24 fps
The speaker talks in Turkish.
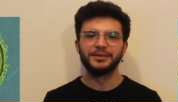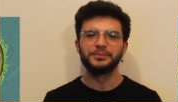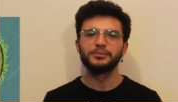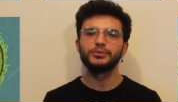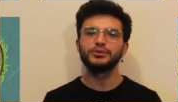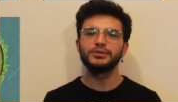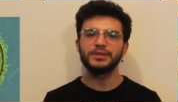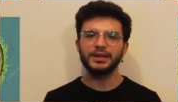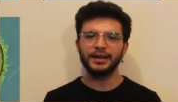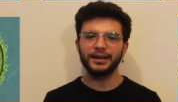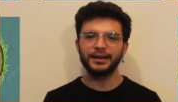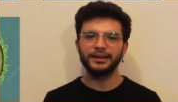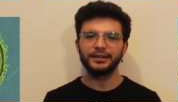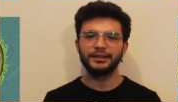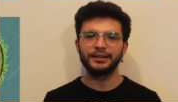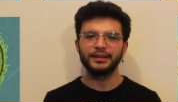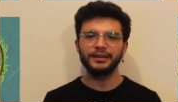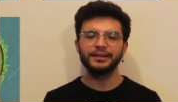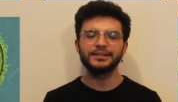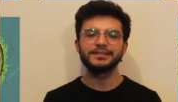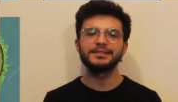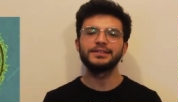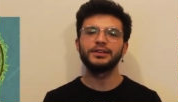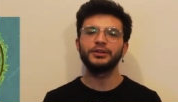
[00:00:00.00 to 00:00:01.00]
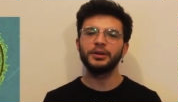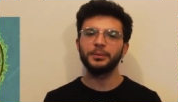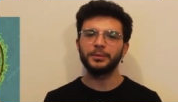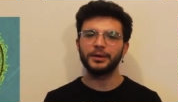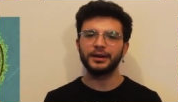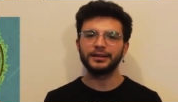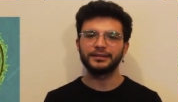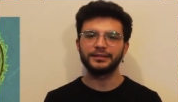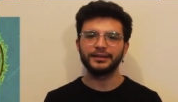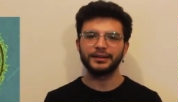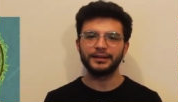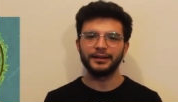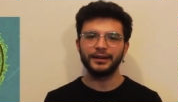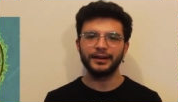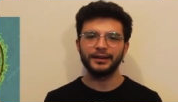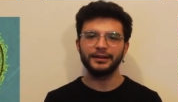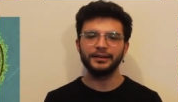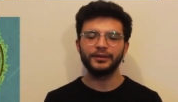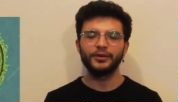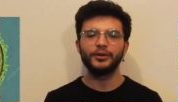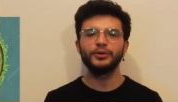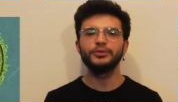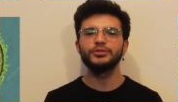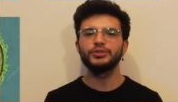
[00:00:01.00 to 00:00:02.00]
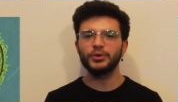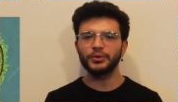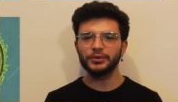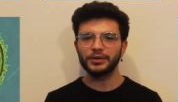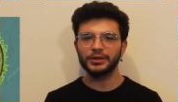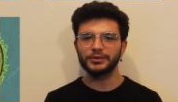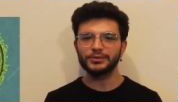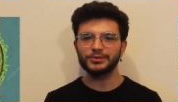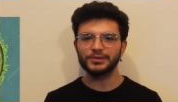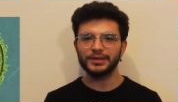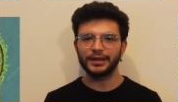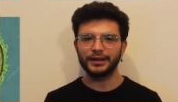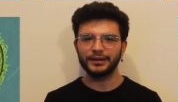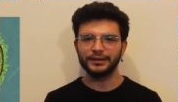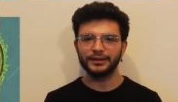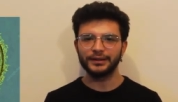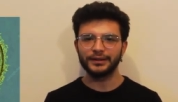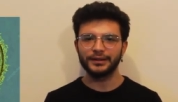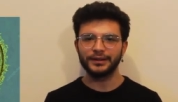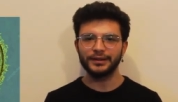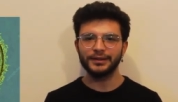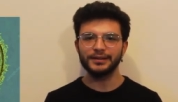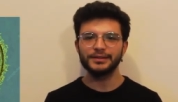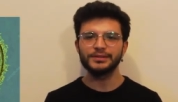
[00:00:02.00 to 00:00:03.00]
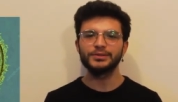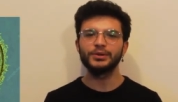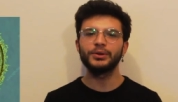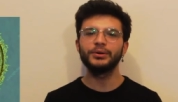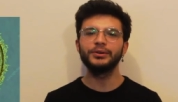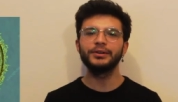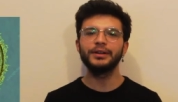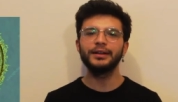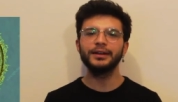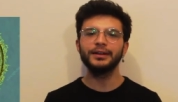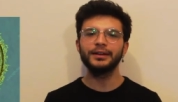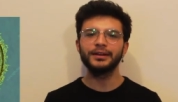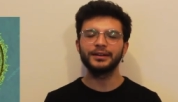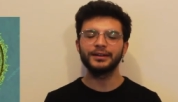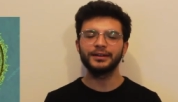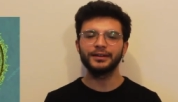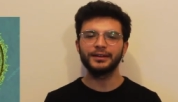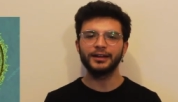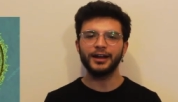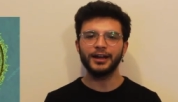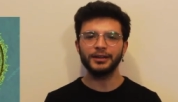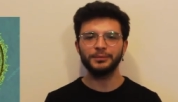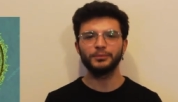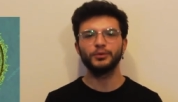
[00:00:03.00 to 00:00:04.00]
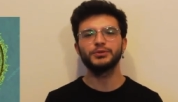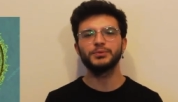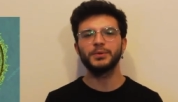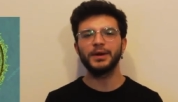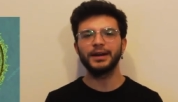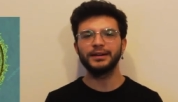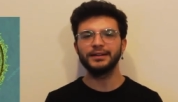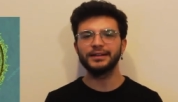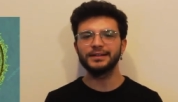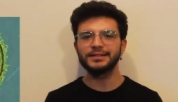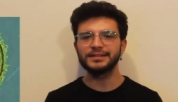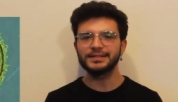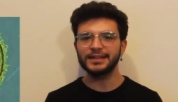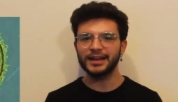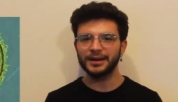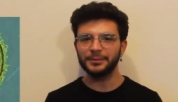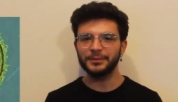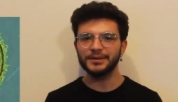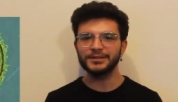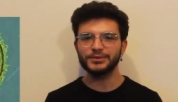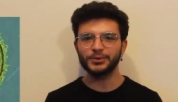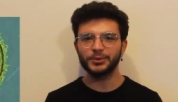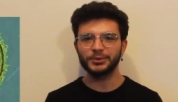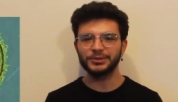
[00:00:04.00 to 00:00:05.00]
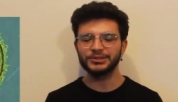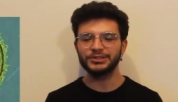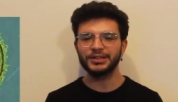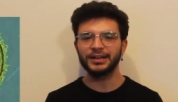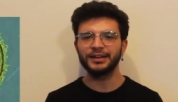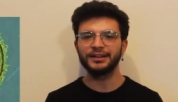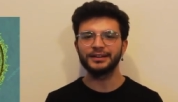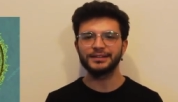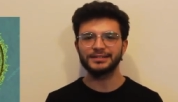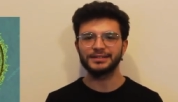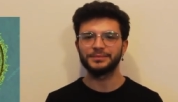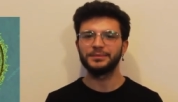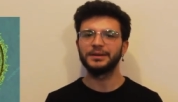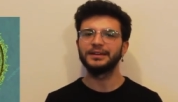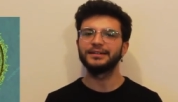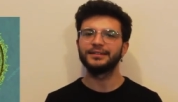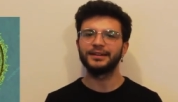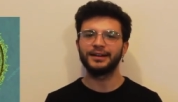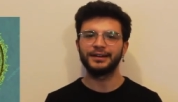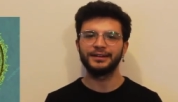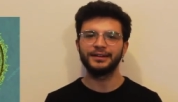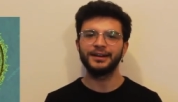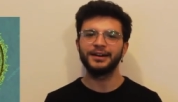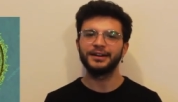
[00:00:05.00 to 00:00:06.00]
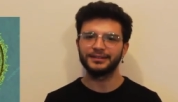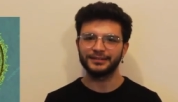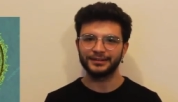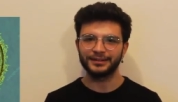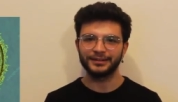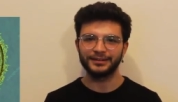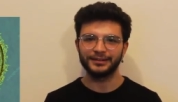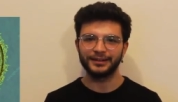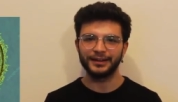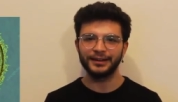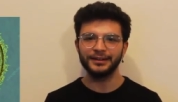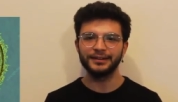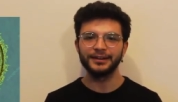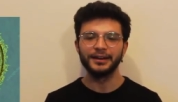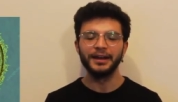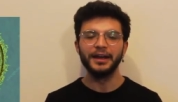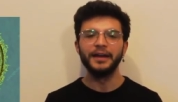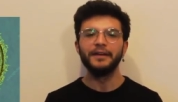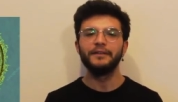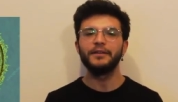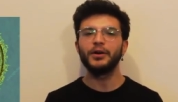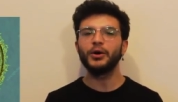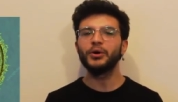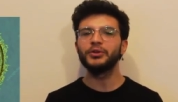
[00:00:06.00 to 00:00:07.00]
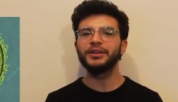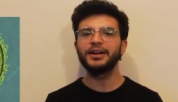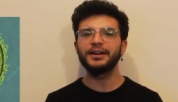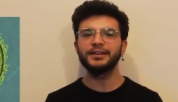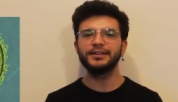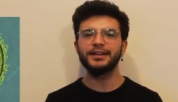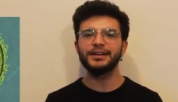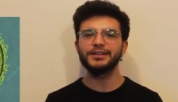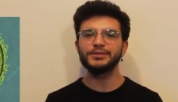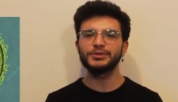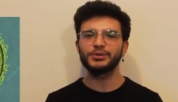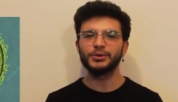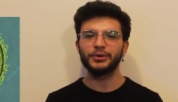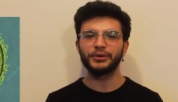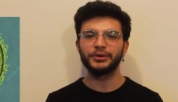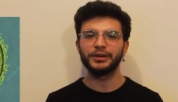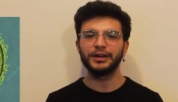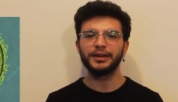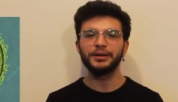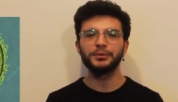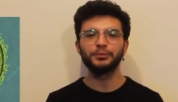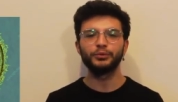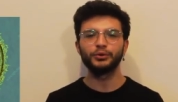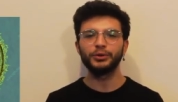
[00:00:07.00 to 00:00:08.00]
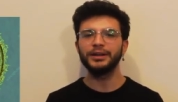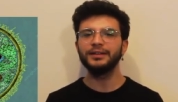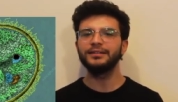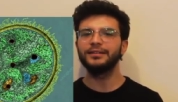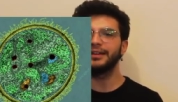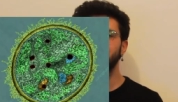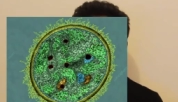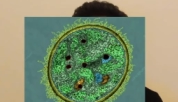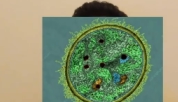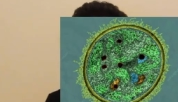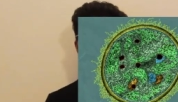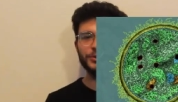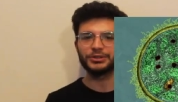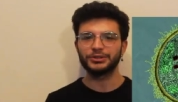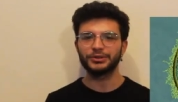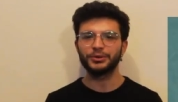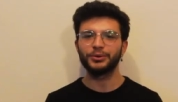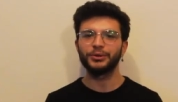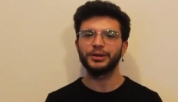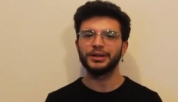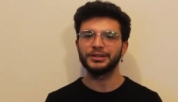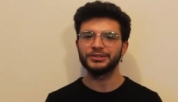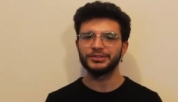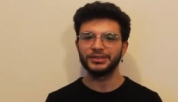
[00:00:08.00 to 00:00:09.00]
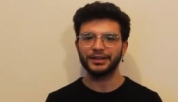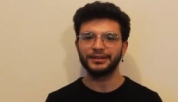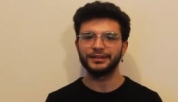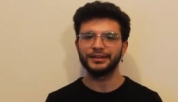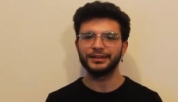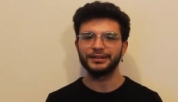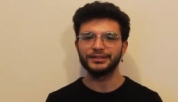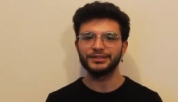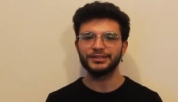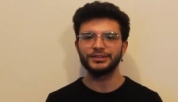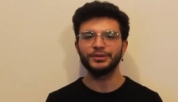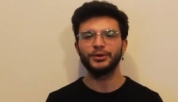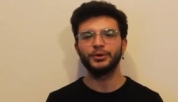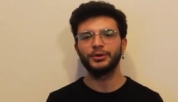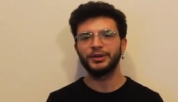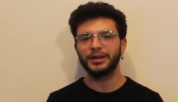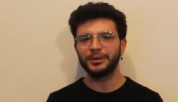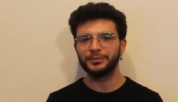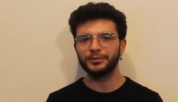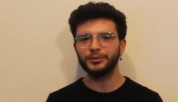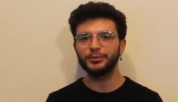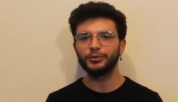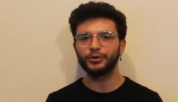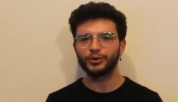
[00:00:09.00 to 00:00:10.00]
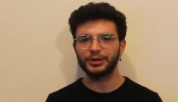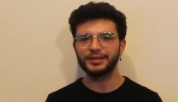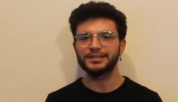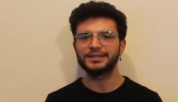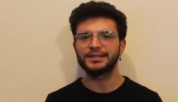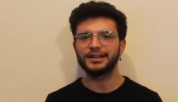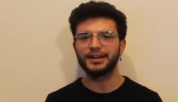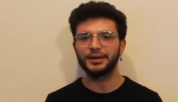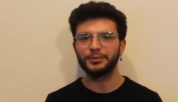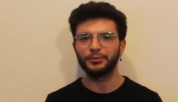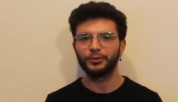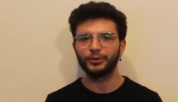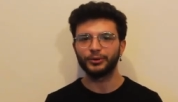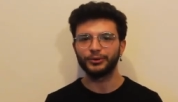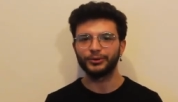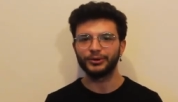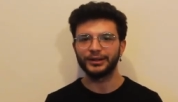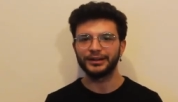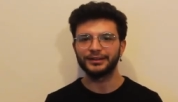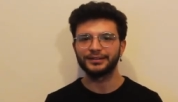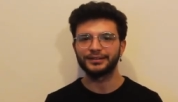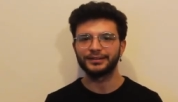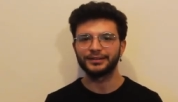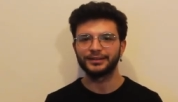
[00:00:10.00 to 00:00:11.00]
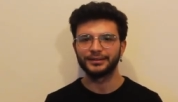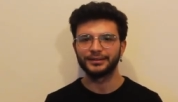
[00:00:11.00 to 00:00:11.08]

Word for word: Bu sayede siyanobakteriler önce okyanuslardaki sonra da atmosferdeki serbest oksijen gazı miktarını arttırdılar ve onlardan sonra buna ihtiyaç duyacak olan canlılar için önemli bir role sahip oldular.